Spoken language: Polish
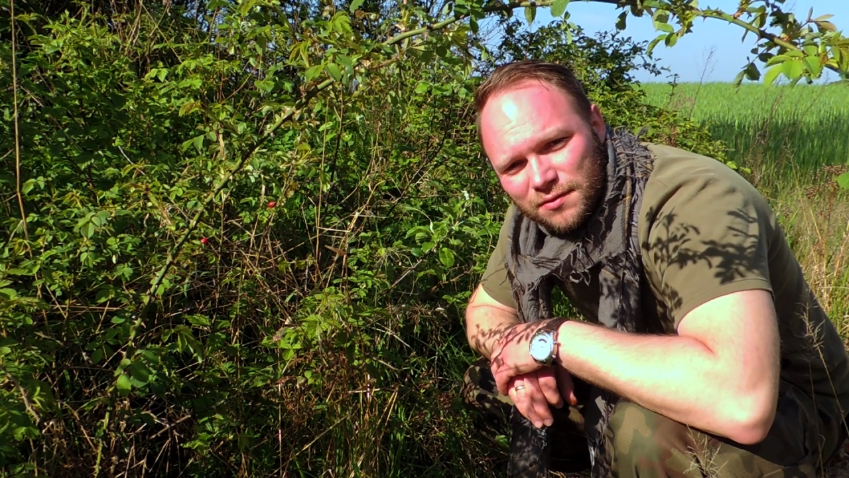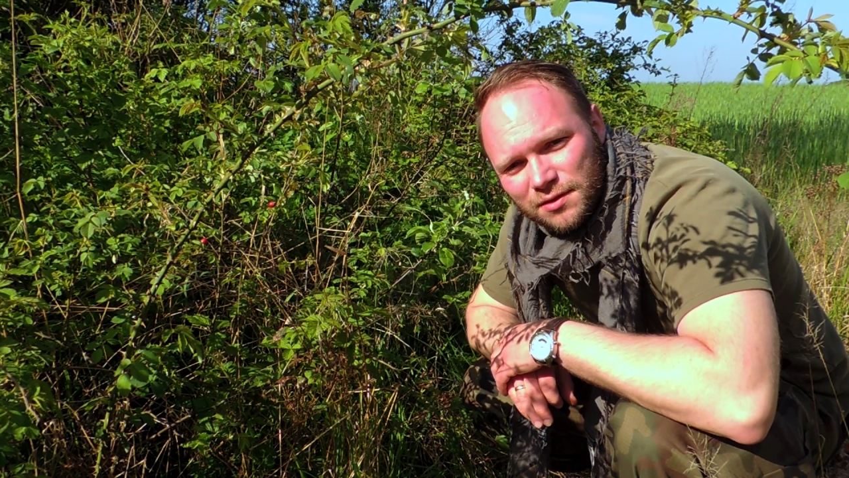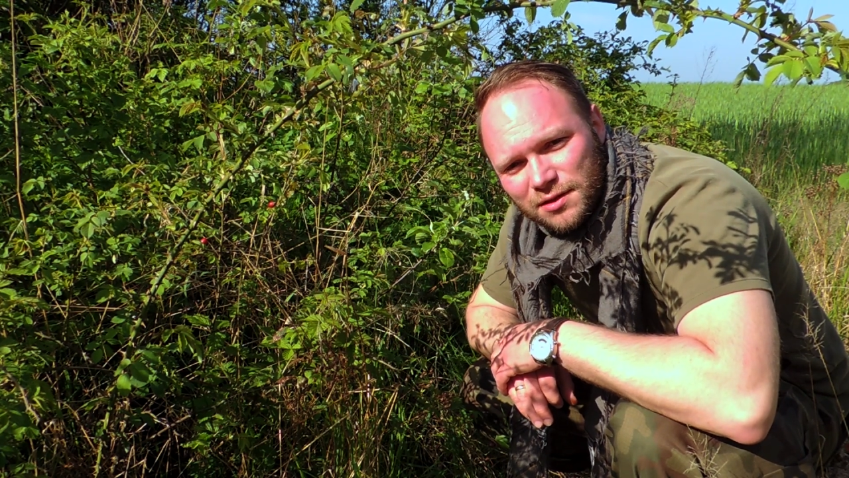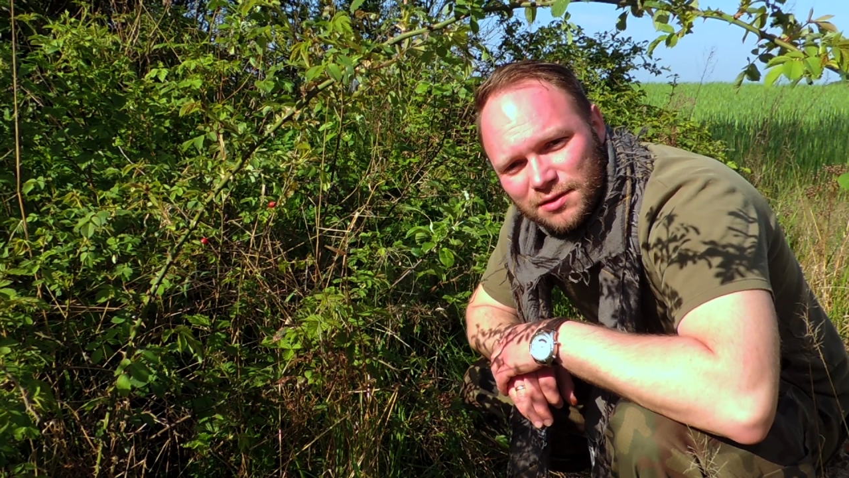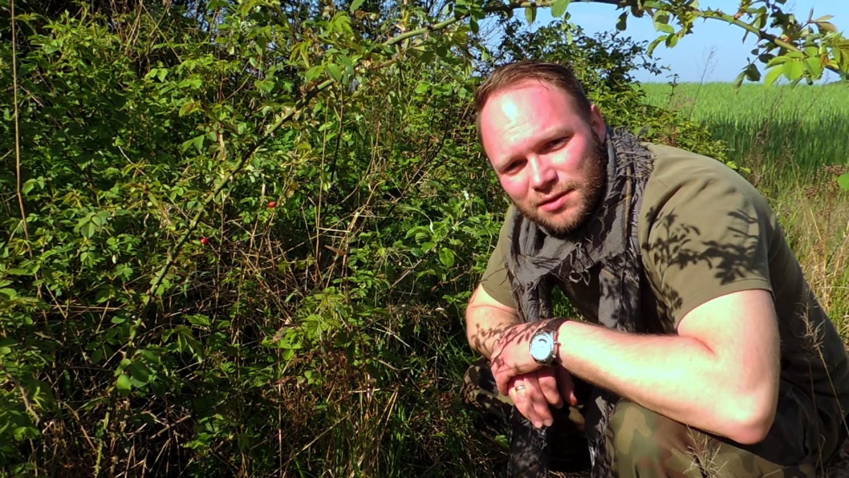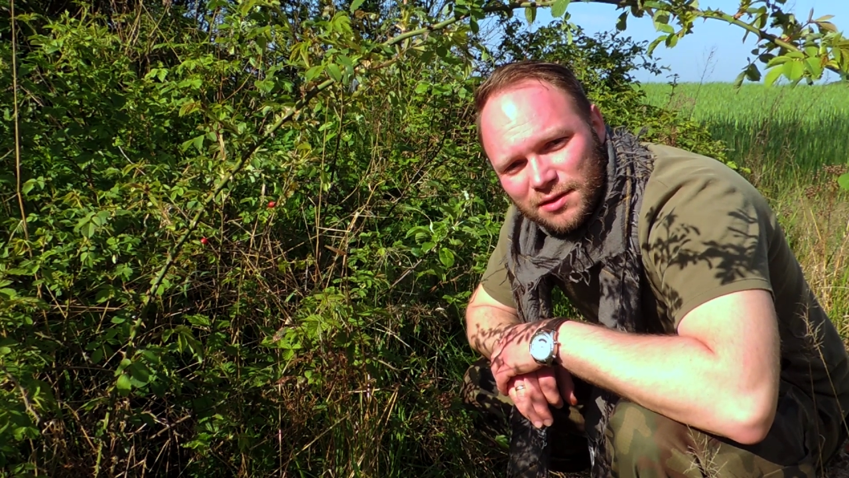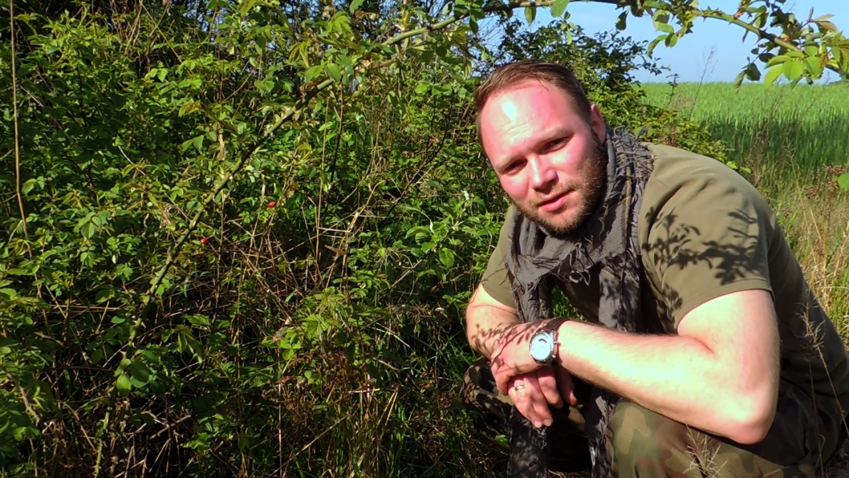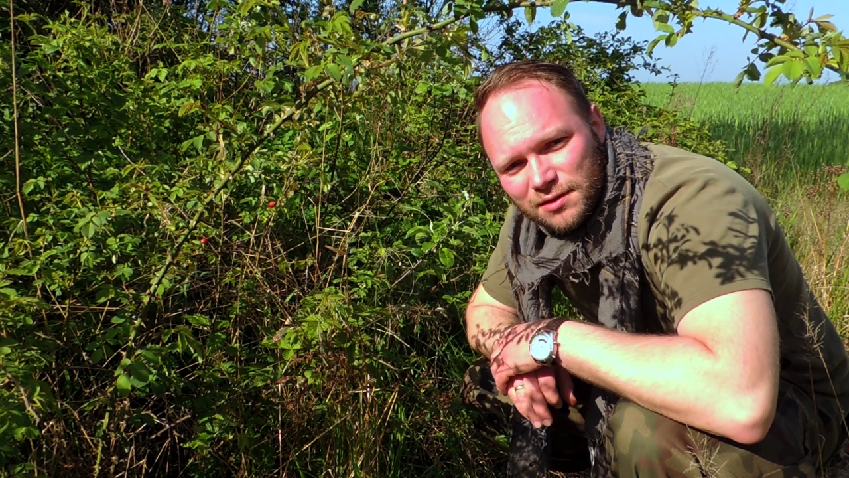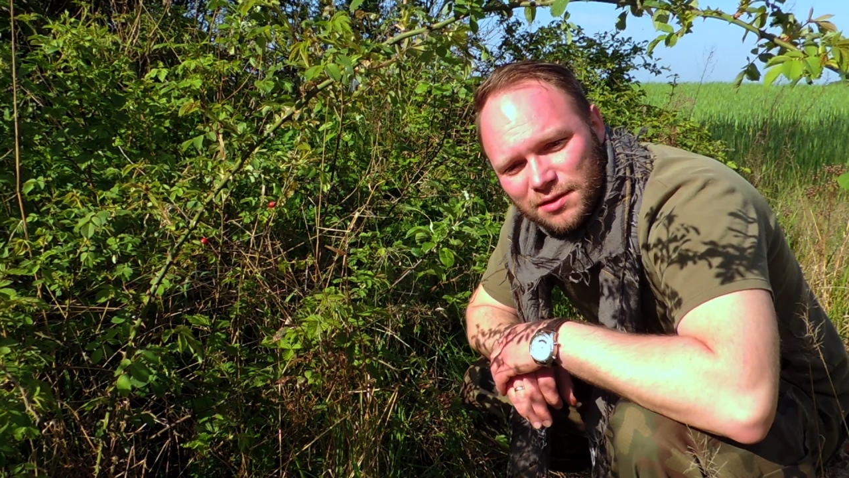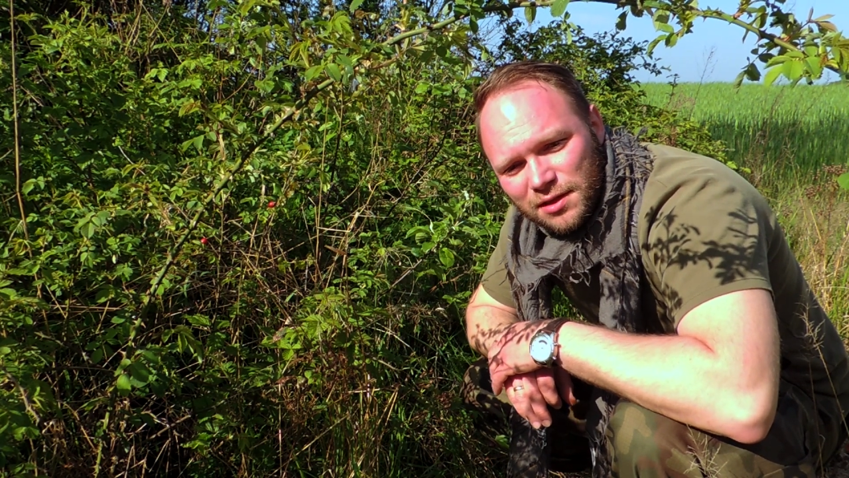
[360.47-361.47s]
wedle
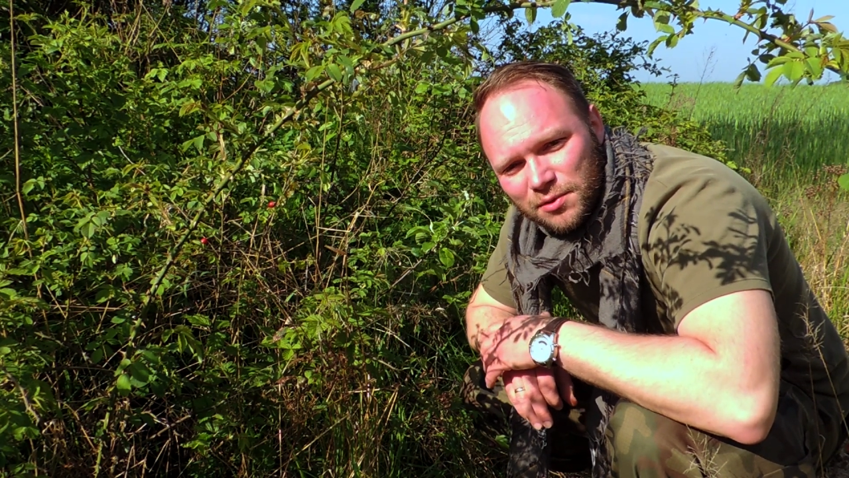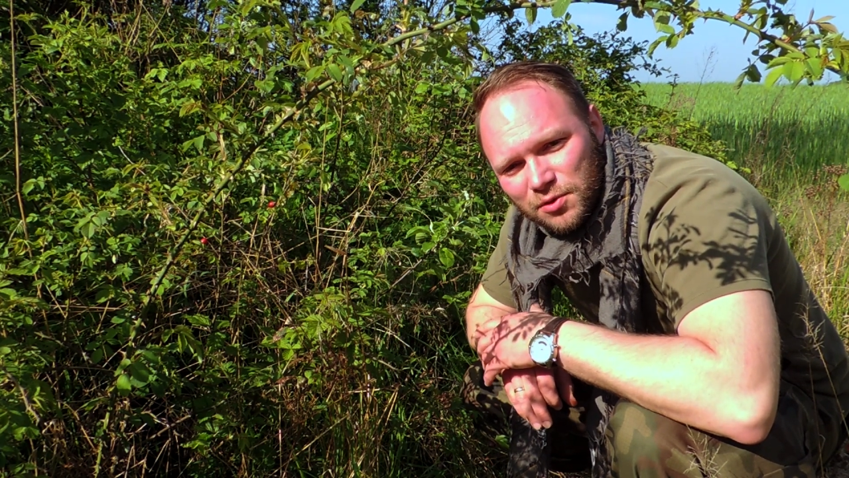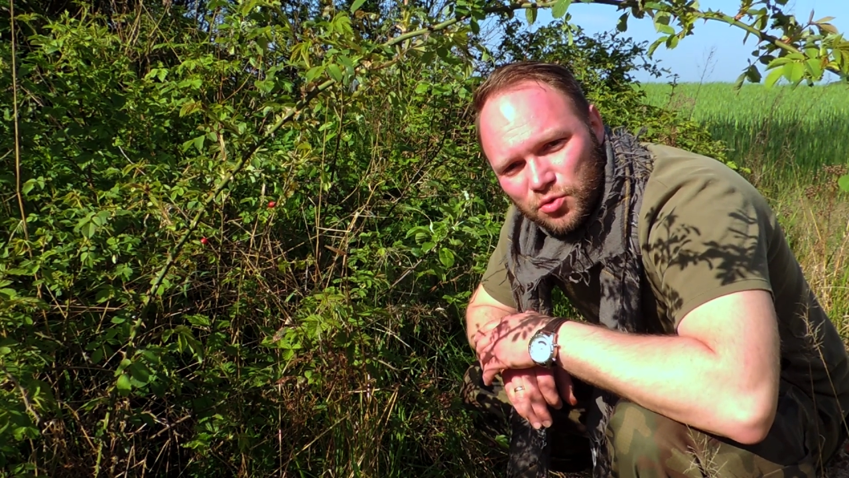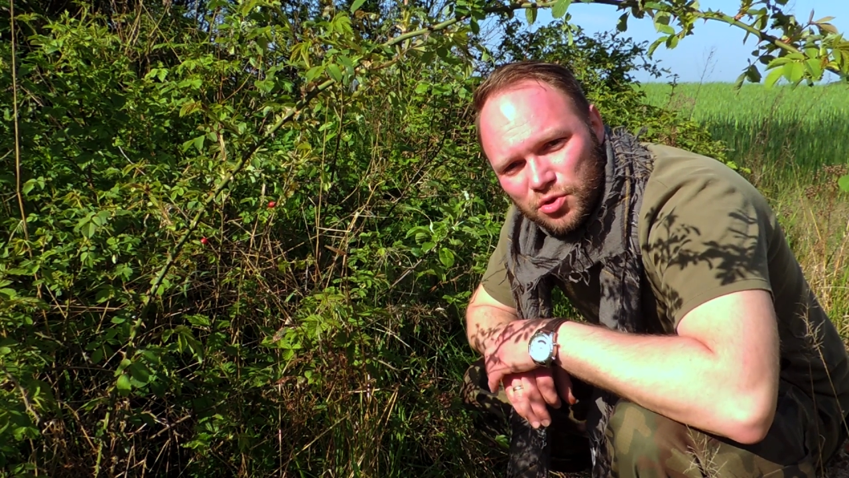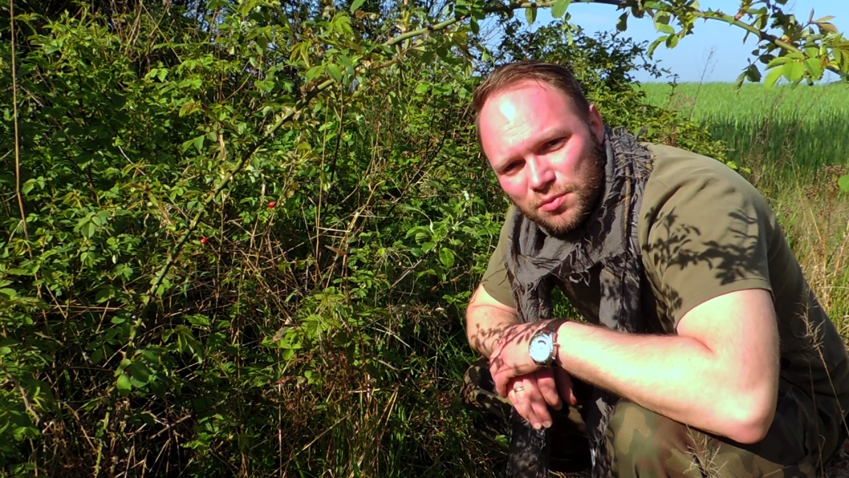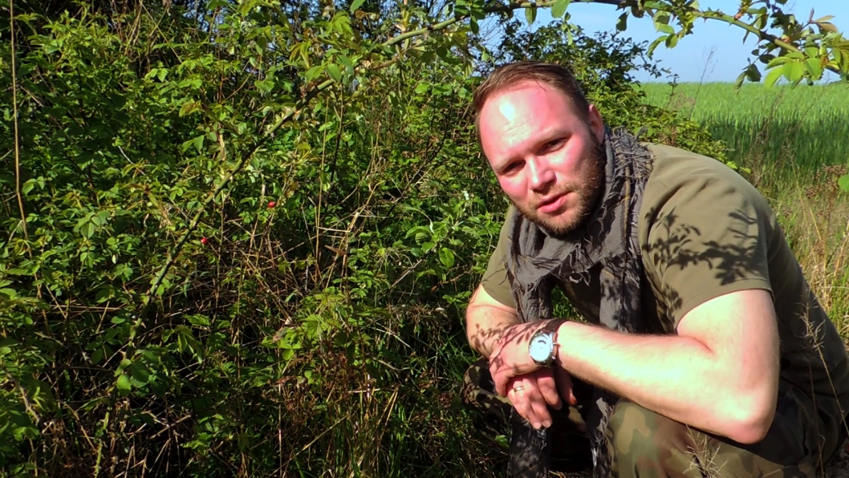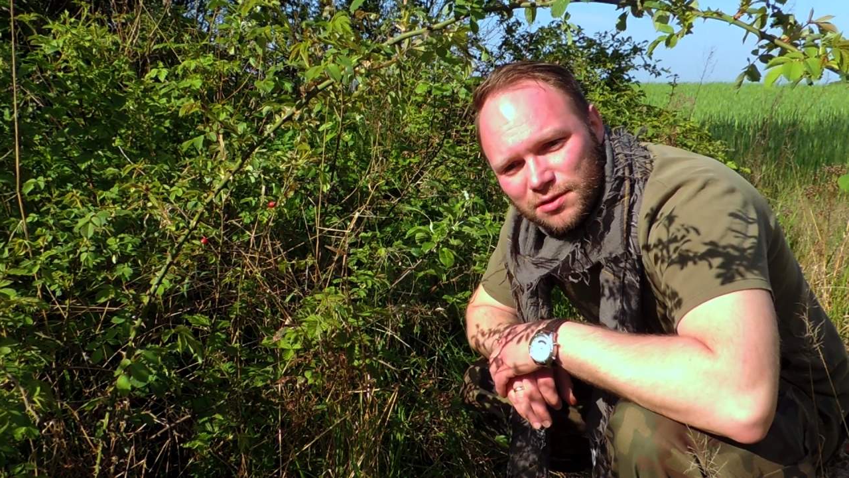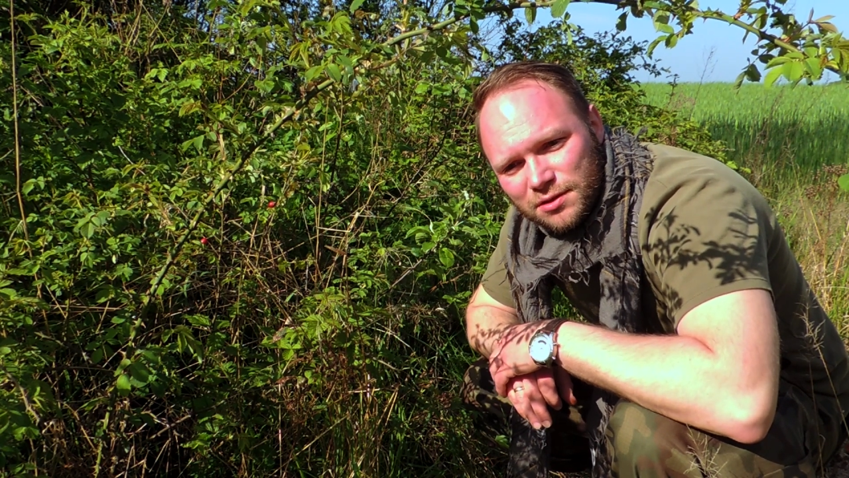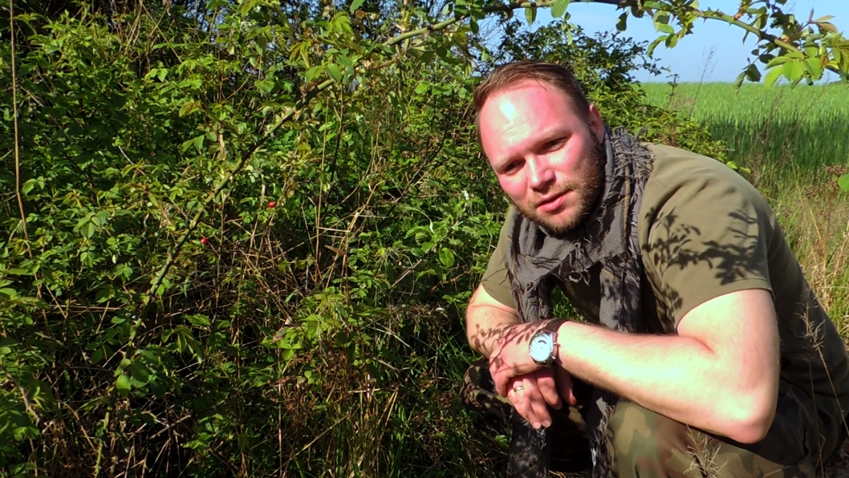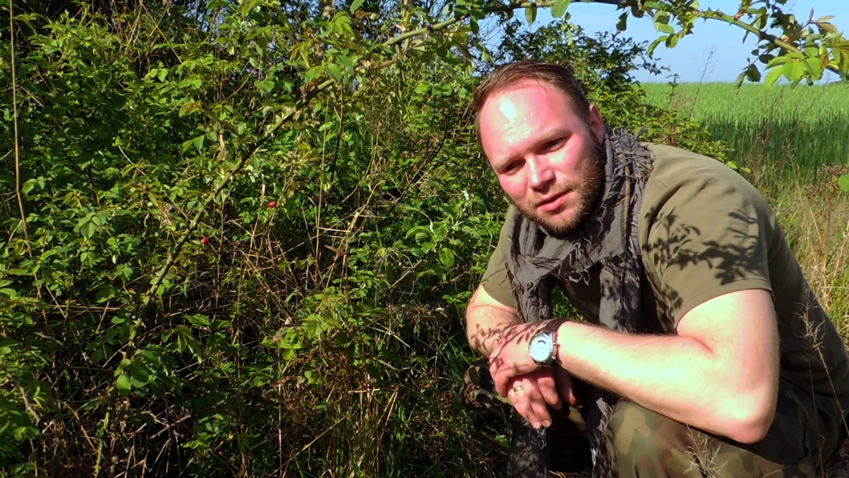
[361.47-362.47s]
zasady nie ma róży
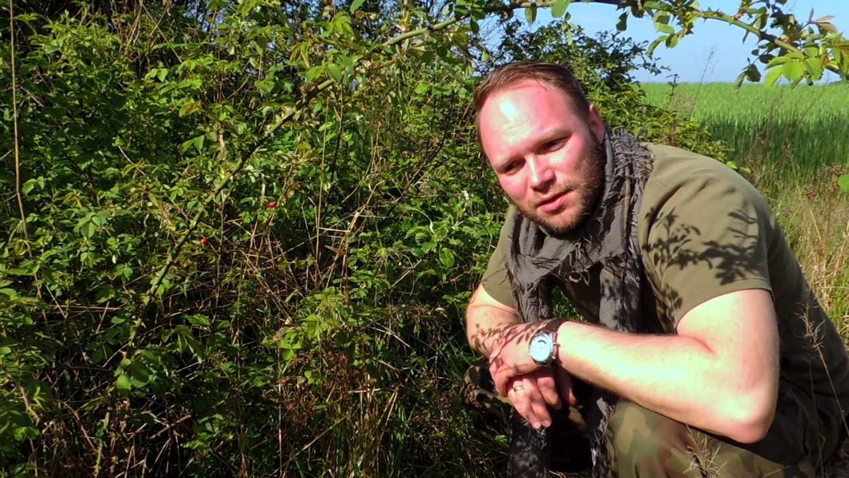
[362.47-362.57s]
bez e,